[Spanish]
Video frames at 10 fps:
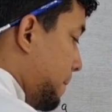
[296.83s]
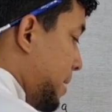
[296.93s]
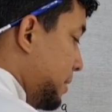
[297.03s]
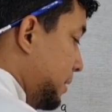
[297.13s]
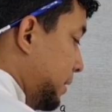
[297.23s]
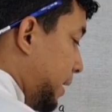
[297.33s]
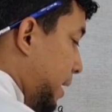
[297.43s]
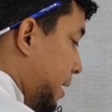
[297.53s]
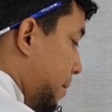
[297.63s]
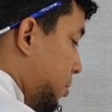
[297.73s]

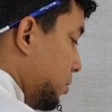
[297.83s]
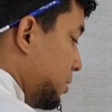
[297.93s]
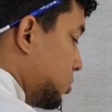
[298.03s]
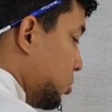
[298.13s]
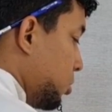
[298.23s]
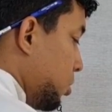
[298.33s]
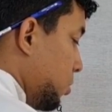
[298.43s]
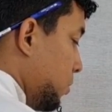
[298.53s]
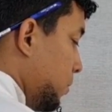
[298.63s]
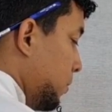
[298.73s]
23 gramos de
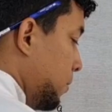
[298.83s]
sodio